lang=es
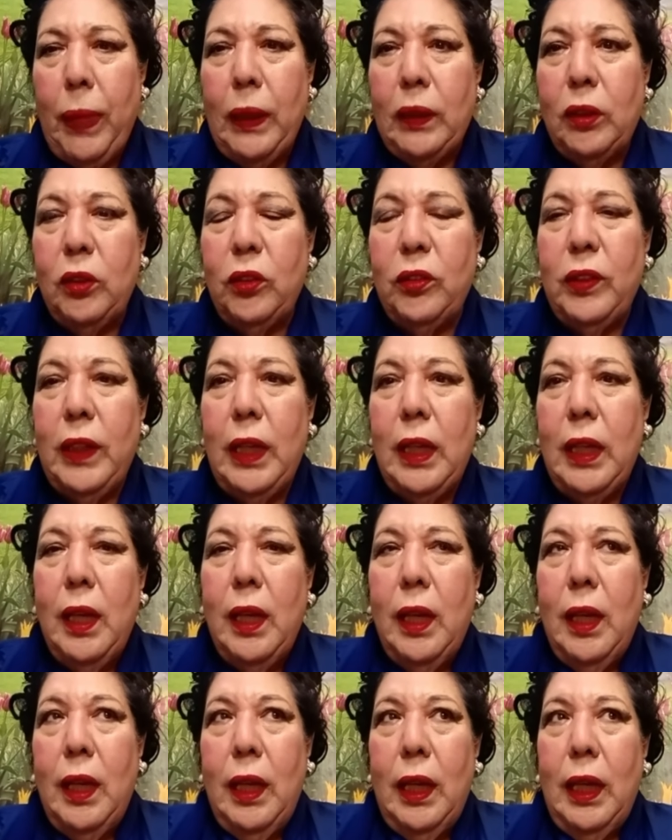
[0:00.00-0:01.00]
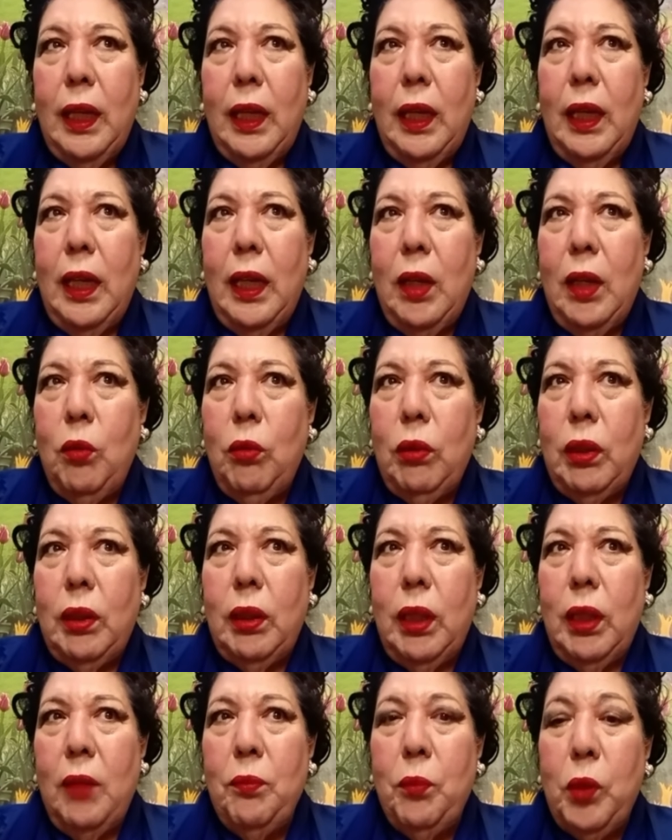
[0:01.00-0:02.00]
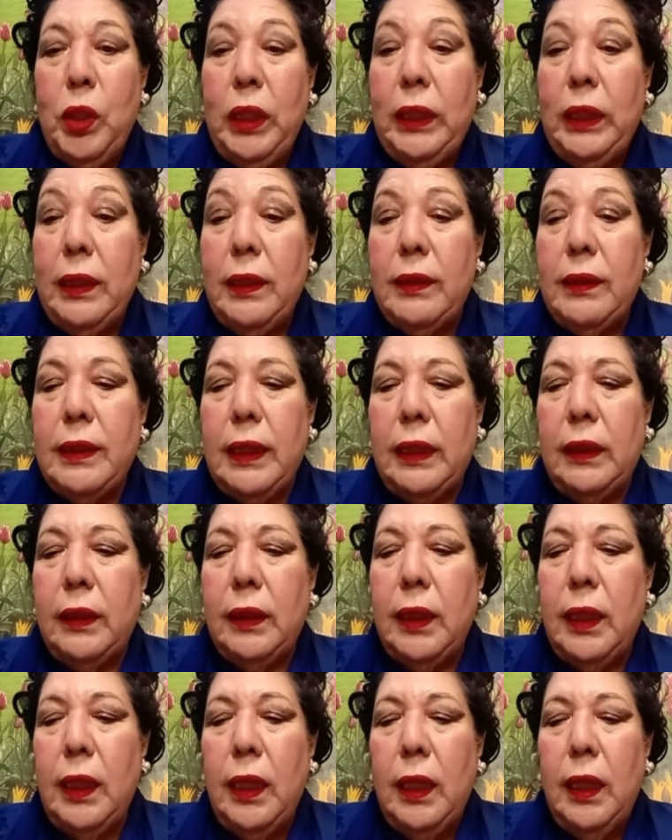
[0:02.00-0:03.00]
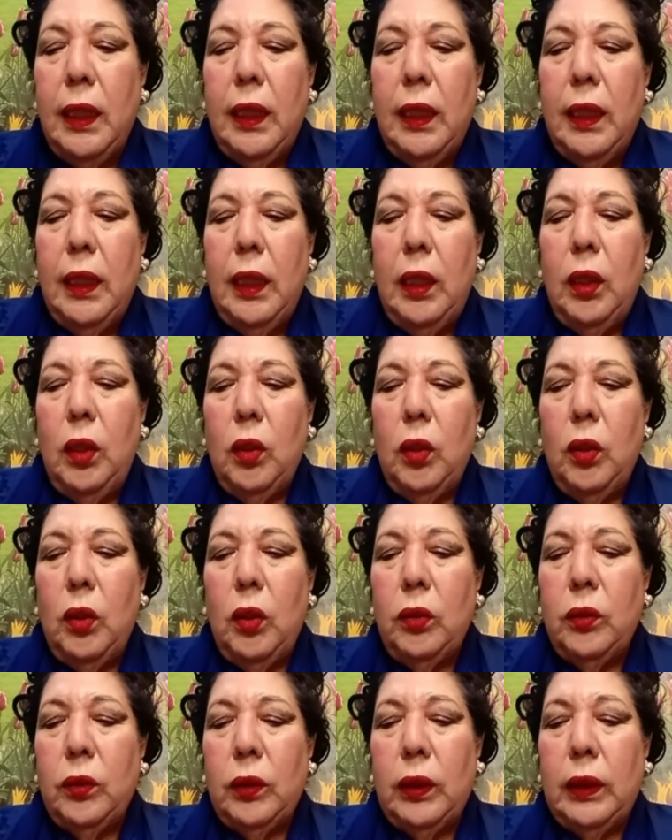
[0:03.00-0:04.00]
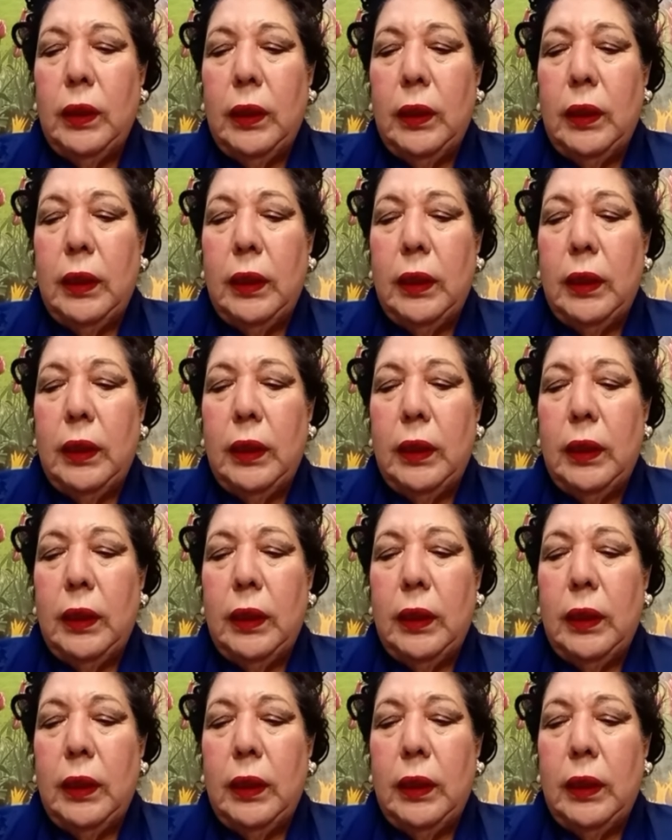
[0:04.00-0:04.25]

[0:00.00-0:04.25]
Entonces, eh, es, un, es muy interesante los